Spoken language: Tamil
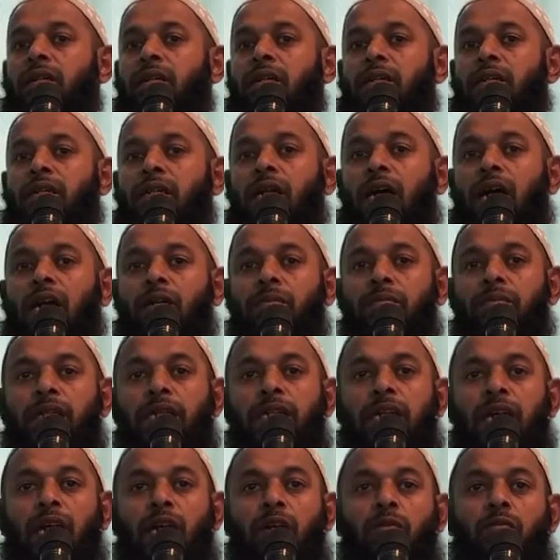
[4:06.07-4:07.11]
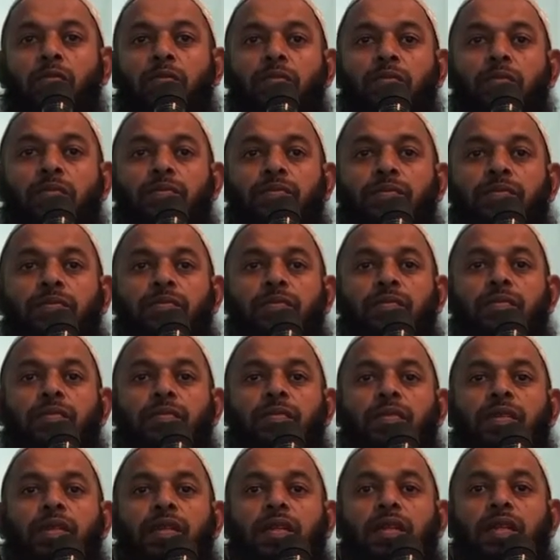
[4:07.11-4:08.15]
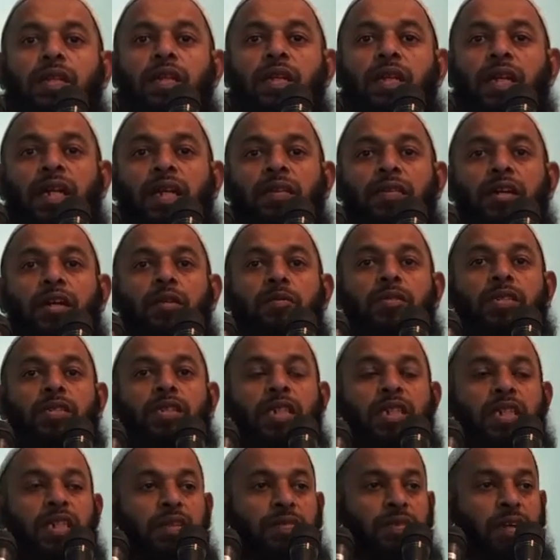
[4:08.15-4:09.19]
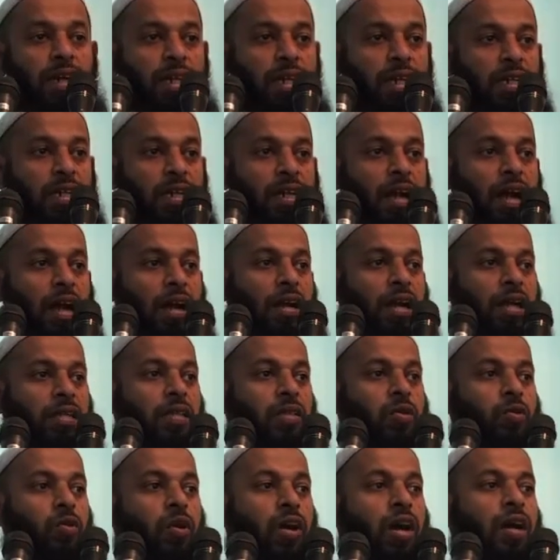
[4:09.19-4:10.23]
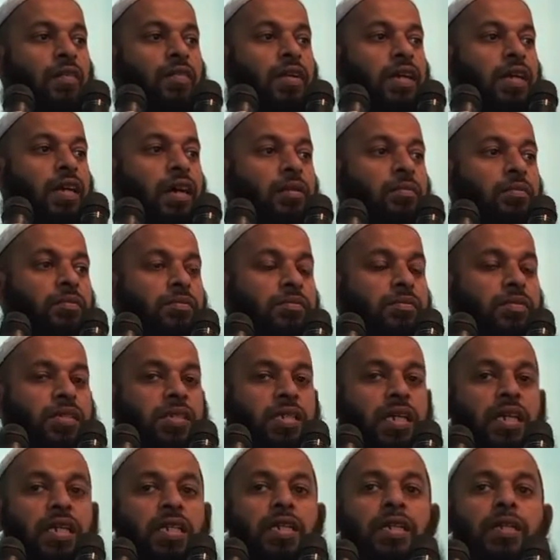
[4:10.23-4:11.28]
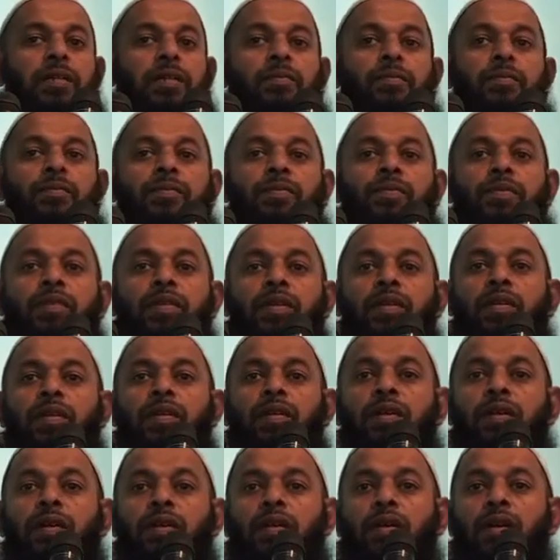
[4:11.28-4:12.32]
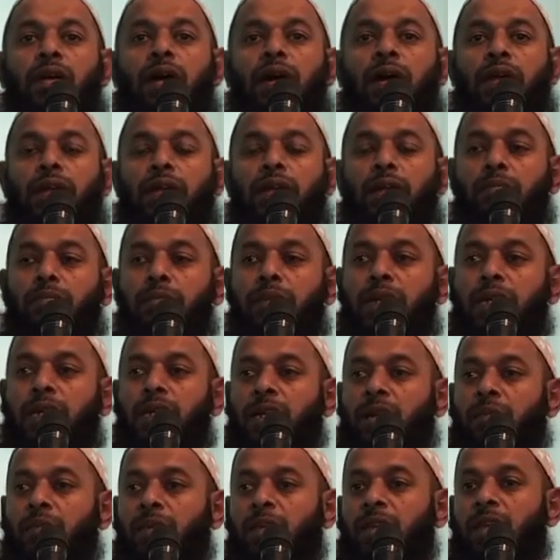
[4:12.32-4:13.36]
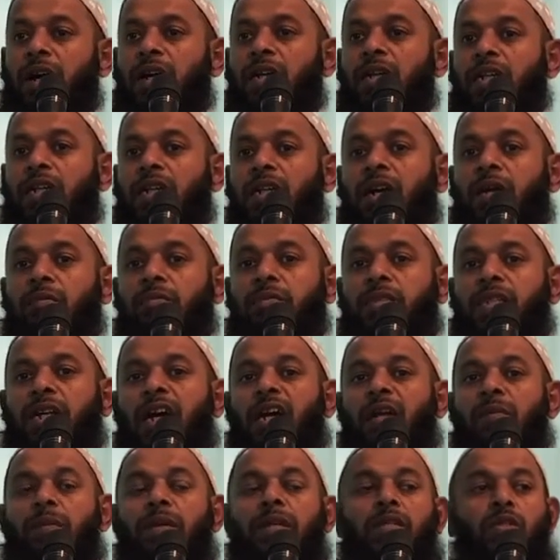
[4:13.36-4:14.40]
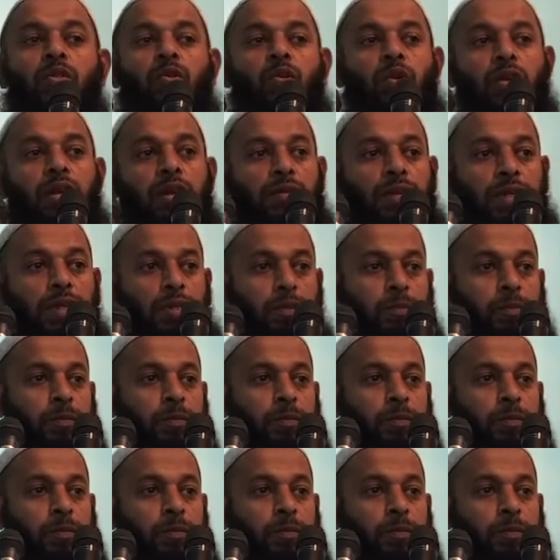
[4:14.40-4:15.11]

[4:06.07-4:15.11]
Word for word: நானும் நீங்களும் இறைவனிடம் செய்யவில்லை என்றால் அந்த துவாவை நாம் செய்து நம்மை ரமதானுக்கு நாம் தயார்படுத்திக் கொள்ள வேண்டும்